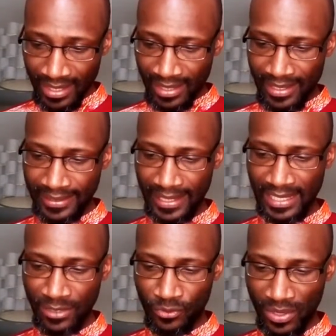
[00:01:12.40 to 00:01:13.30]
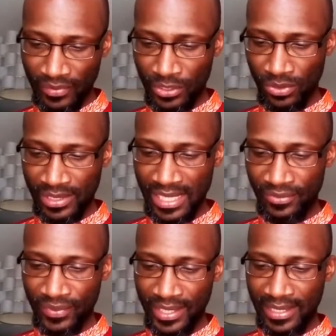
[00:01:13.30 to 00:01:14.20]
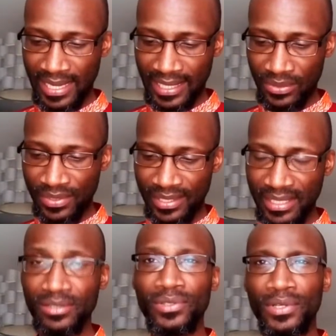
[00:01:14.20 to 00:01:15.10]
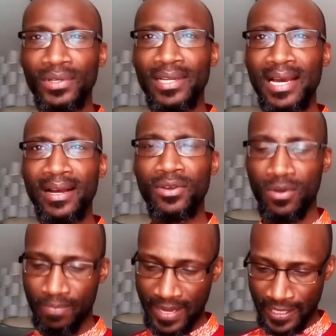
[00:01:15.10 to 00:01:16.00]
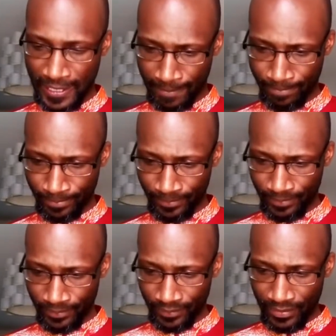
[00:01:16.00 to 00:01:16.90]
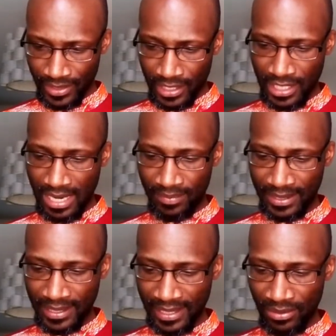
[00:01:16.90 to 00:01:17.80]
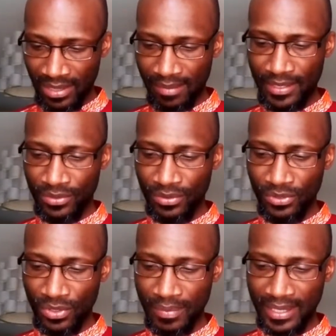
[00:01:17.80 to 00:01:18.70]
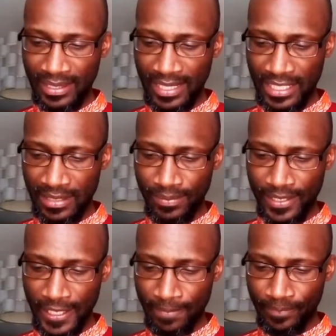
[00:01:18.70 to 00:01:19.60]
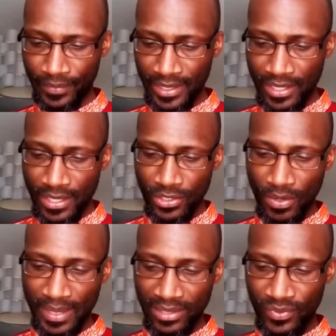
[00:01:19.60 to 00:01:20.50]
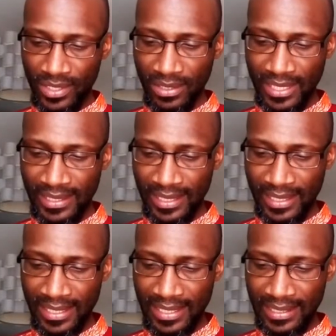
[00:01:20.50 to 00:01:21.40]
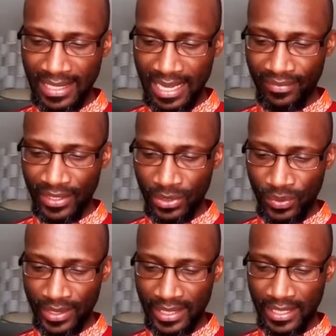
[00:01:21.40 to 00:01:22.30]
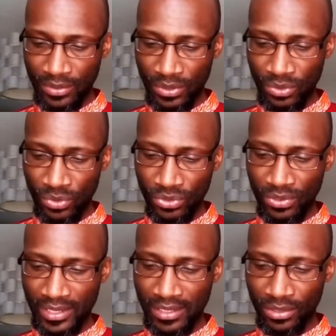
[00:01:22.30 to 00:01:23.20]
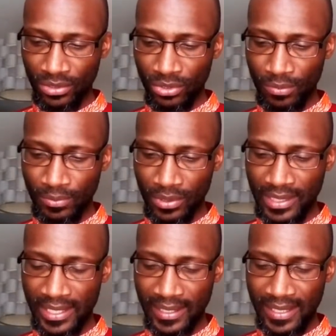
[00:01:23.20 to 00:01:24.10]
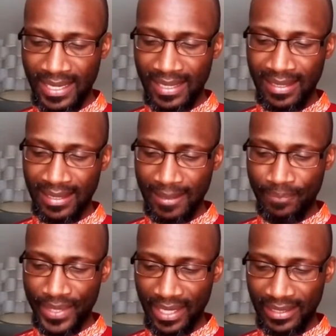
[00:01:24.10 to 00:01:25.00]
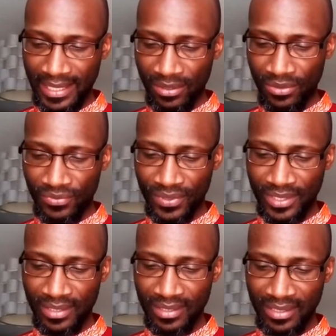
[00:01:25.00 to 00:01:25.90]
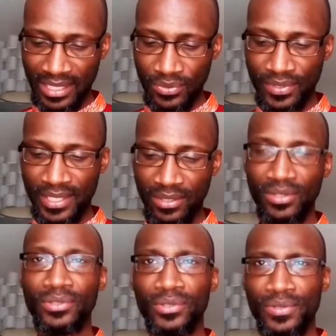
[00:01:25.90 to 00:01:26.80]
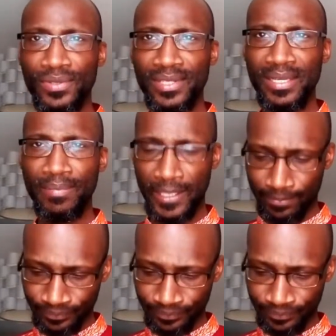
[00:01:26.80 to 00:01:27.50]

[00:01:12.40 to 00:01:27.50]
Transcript: L'Éternel fut avec Joseph et la réussite l'accompagna. Il habitait dans la maison de son maître égyptien son maître vit que l'Éternel était avec lui et que tout ce qu'il entreprenait, l'Éternel le faisait réussir entre ses mains.